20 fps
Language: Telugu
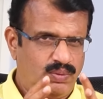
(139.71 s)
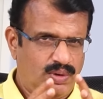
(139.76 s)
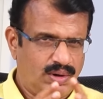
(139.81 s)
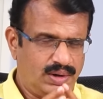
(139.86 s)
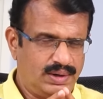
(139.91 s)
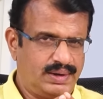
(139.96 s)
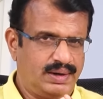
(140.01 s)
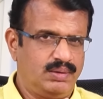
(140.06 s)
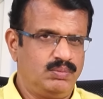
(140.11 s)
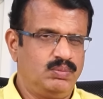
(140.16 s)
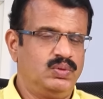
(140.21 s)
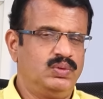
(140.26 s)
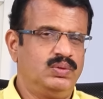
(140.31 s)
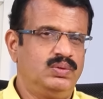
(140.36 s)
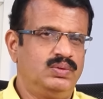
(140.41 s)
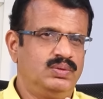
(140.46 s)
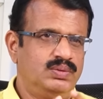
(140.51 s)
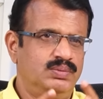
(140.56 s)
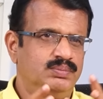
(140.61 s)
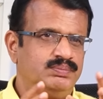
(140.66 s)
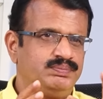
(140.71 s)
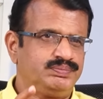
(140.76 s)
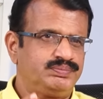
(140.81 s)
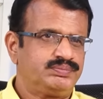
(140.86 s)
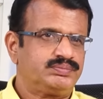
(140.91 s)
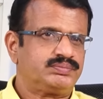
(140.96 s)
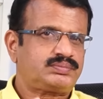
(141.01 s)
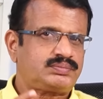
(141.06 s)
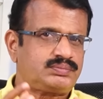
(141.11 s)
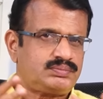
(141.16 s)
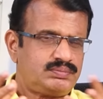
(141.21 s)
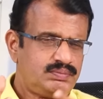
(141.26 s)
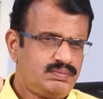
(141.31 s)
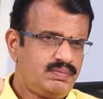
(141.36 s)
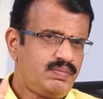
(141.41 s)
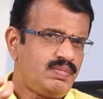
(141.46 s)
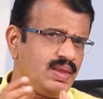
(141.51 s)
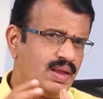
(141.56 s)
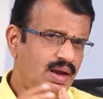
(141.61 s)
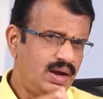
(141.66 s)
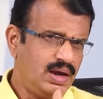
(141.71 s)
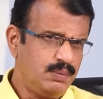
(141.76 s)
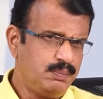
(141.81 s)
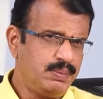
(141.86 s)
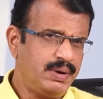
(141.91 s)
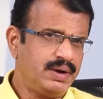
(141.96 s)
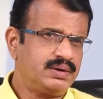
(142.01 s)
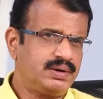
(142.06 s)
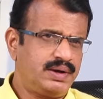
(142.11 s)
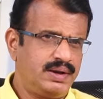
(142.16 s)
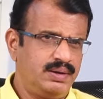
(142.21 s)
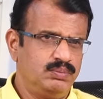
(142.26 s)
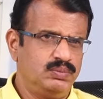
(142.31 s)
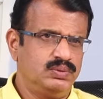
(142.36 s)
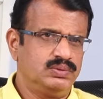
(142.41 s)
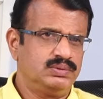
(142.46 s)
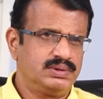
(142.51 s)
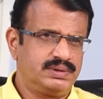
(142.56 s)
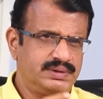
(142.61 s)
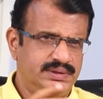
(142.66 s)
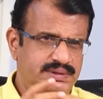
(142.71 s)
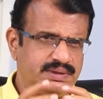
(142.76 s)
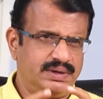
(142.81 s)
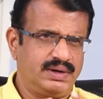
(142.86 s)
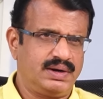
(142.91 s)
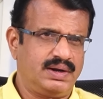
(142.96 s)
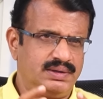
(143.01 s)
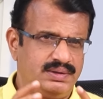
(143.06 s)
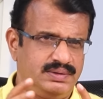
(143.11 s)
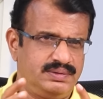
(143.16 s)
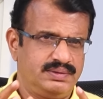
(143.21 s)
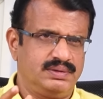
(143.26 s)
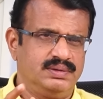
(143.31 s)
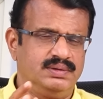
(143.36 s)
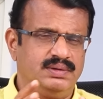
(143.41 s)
ఒకటేమో ఐపాక్ టీం రిషిరాజ్